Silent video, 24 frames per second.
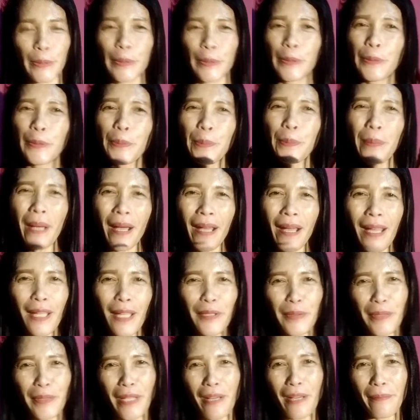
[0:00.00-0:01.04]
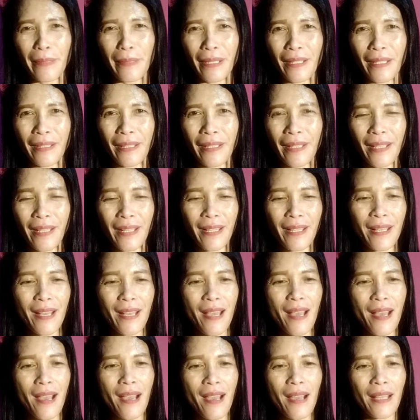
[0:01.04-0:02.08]
kung paano nga pala
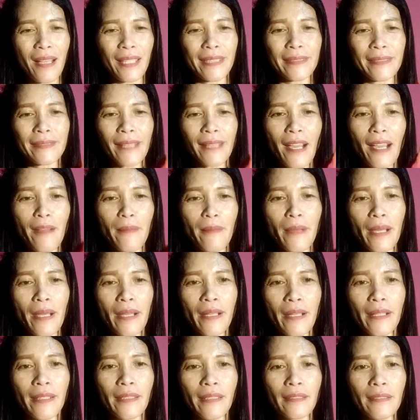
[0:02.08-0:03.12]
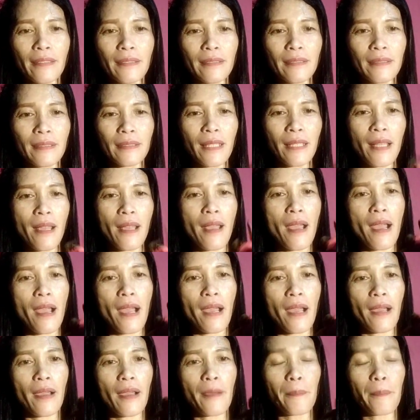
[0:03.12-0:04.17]
uh, ang tamang
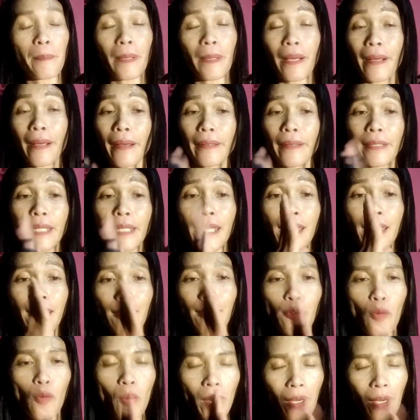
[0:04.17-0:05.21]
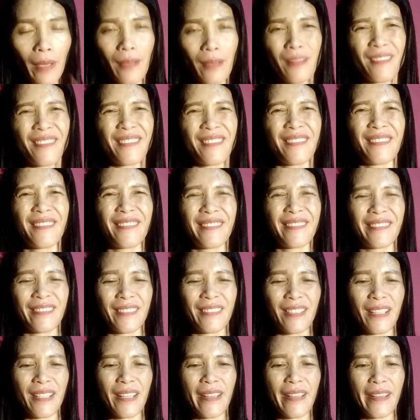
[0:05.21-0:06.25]
uh, paghiwa
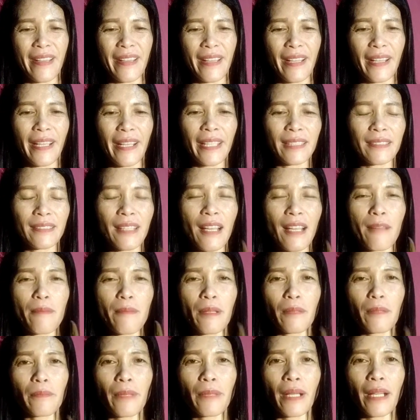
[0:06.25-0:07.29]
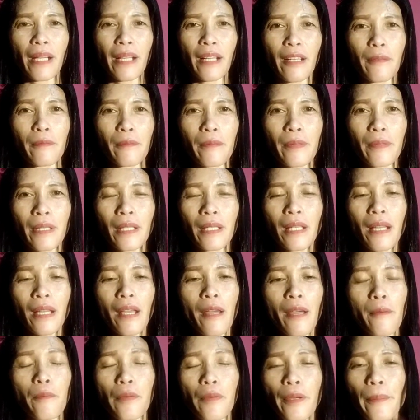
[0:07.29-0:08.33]
at tamang pag
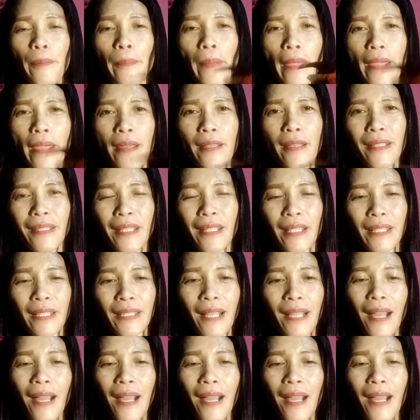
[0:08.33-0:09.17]
prepare na